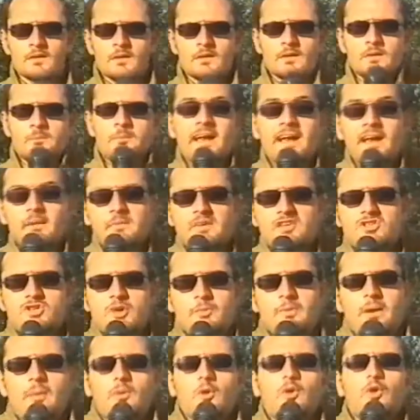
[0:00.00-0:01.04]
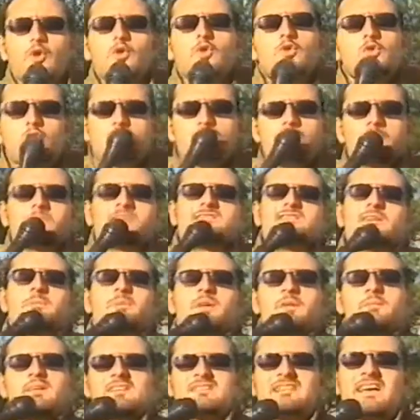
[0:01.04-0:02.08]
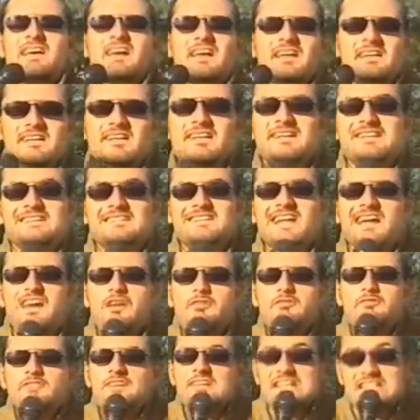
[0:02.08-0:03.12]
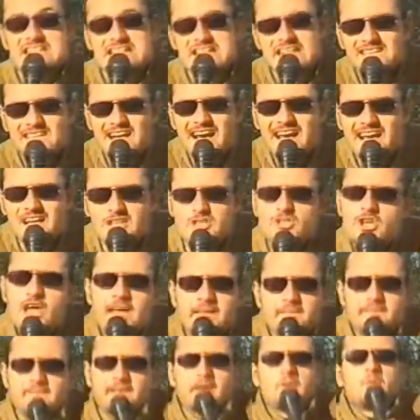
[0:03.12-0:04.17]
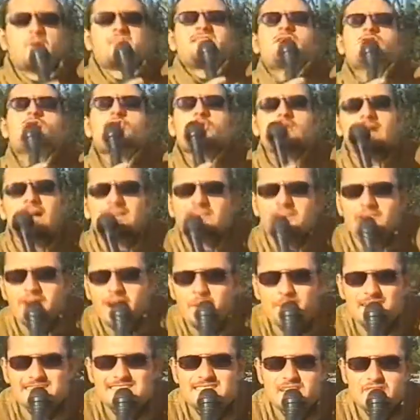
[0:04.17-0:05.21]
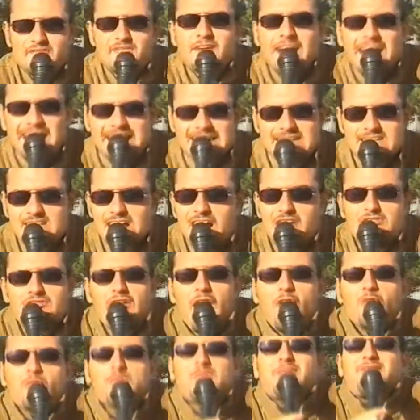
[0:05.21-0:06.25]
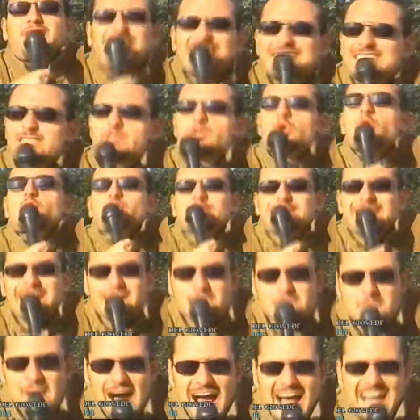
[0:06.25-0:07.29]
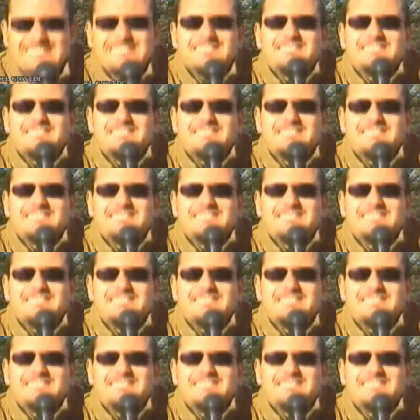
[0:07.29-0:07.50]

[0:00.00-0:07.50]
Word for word: Bene amici, abbiamo concluso questa prima serie di interviste tra la gente in questa giornata veramente fredda, fa un freddo da matti.